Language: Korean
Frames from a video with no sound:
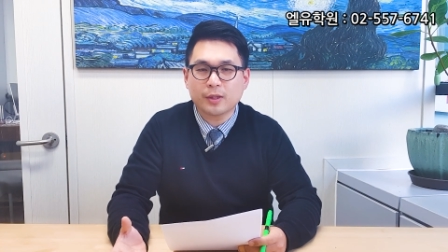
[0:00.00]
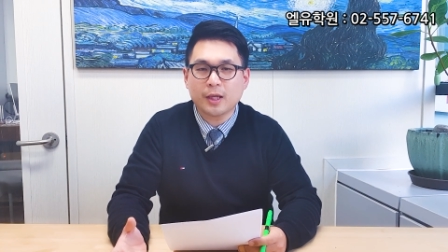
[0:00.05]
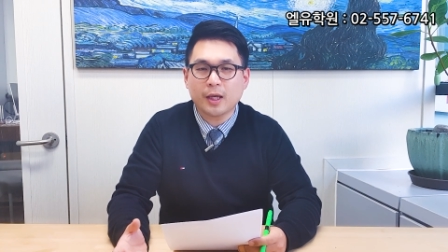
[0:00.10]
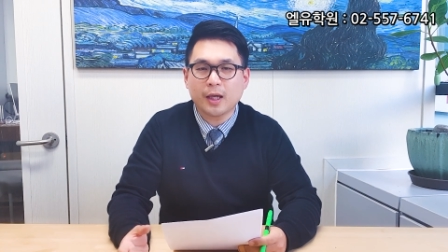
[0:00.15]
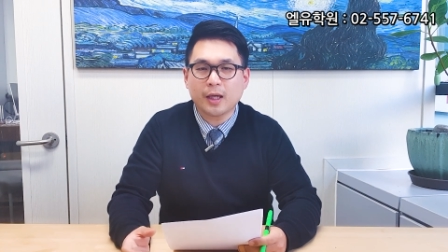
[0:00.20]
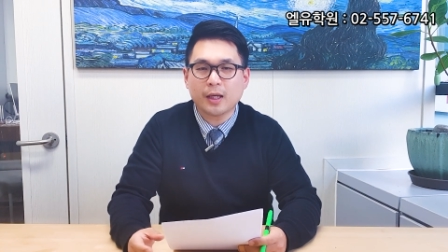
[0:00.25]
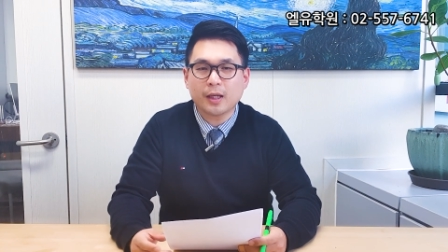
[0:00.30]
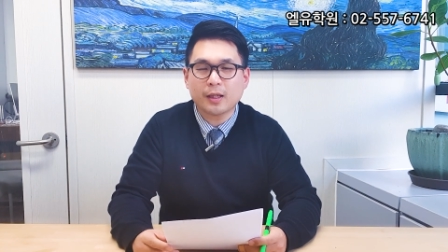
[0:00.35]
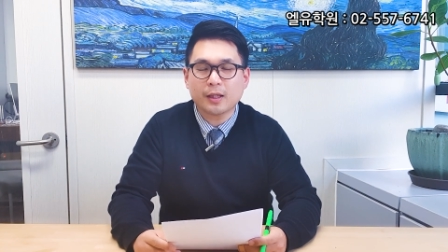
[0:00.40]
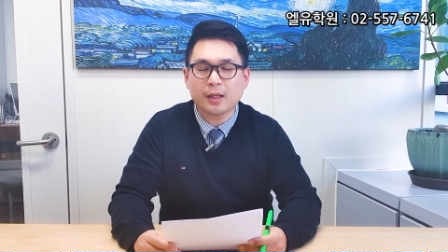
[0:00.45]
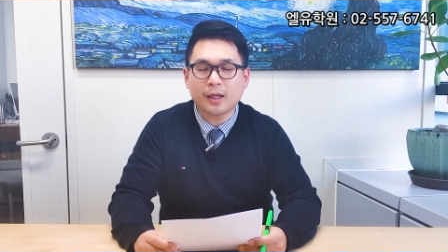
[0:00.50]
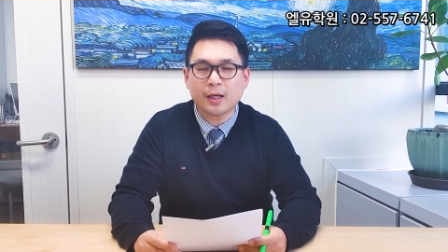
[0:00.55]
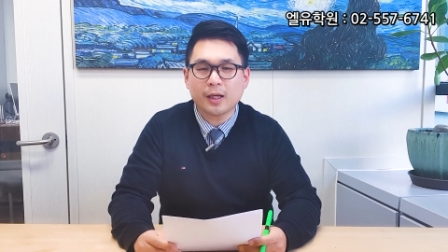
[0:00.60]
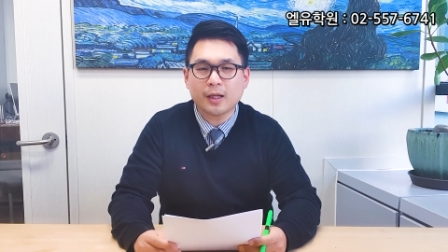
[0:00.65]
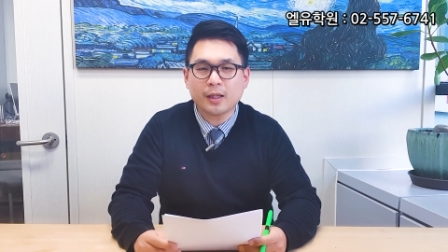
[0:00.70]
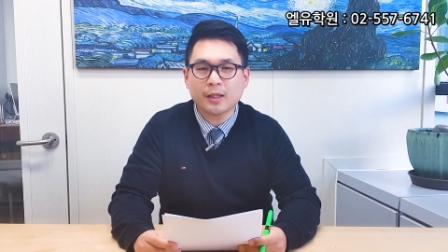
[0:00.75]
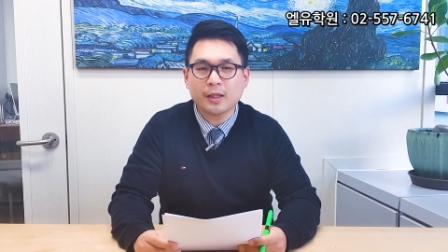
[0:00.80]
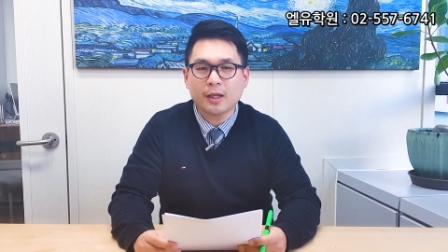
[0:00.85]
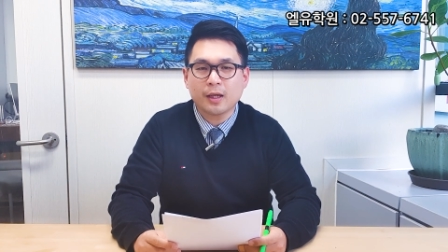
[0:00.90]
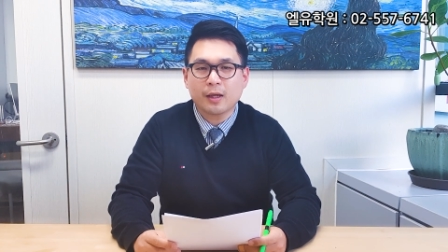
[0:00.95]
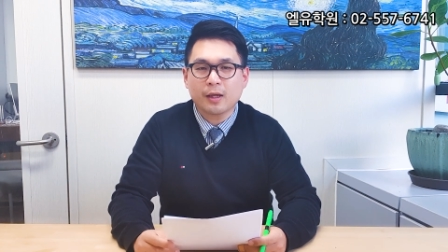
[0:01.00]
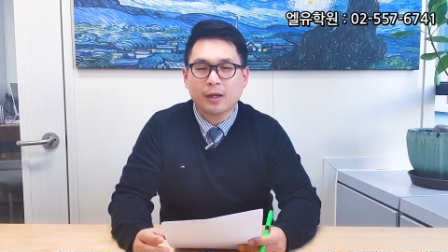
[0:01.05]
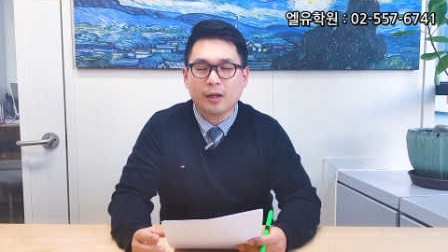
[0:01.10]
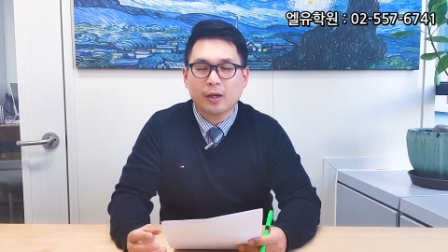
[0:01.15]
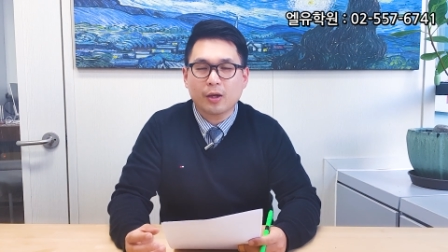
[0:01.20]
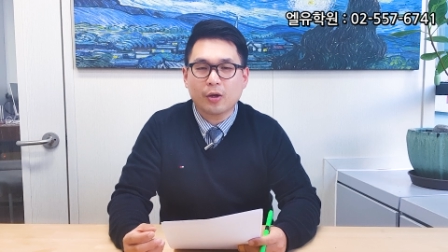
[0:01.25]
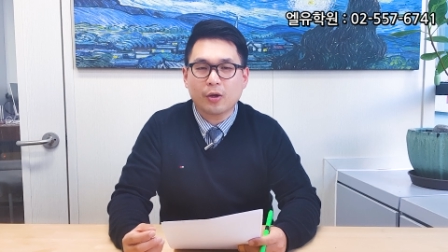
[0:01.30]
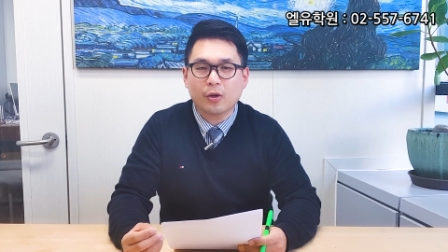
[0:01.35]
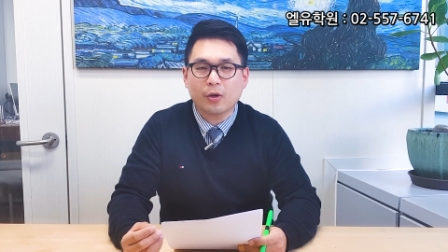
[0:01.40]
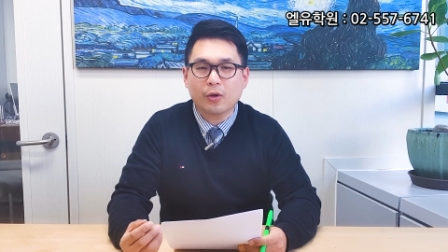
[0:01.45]
예에 대한
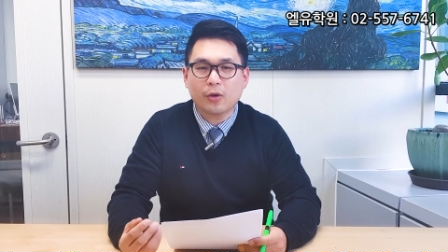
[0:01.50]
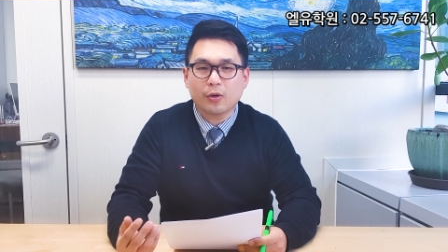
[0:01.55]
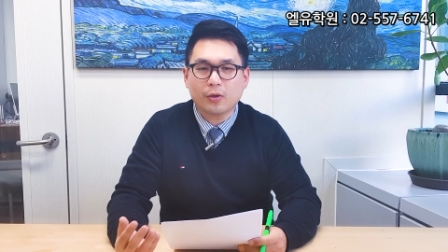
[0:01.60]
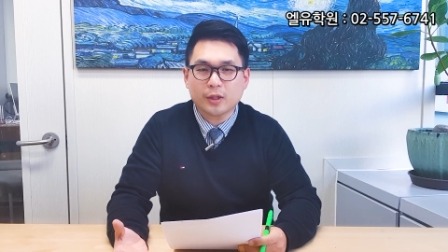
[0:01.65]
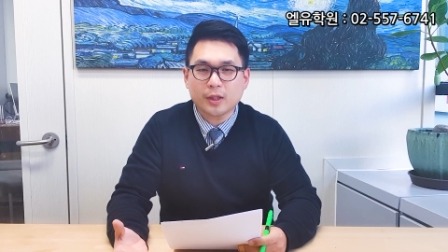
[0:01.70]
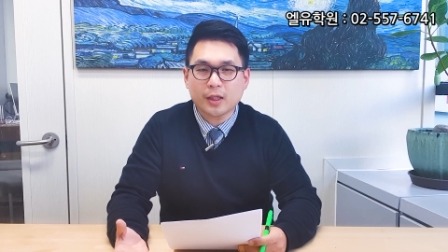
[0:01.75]
어,